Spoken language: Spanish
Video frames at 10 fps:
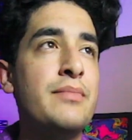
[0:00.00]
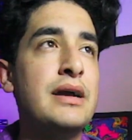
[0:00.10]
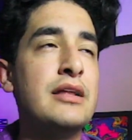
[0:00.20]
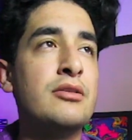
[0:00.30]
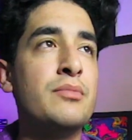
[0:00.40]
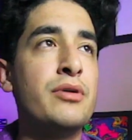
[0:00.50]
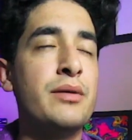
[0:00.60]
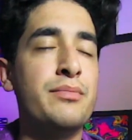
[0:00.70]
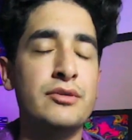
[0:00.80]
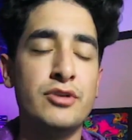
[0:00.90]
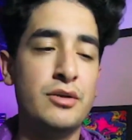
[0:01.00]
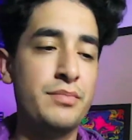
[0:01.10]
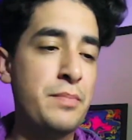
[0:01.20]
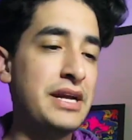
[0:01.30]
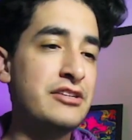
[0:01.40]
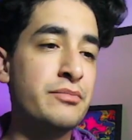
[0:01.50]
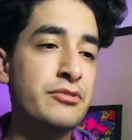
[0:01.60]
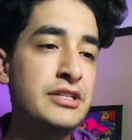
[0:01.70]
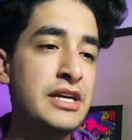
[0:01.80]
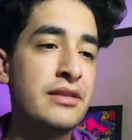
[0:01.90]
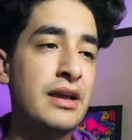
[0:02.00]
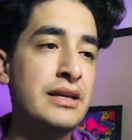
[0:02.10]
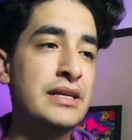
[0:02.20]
una frase que me encantó porque pues bueno, me pareció muy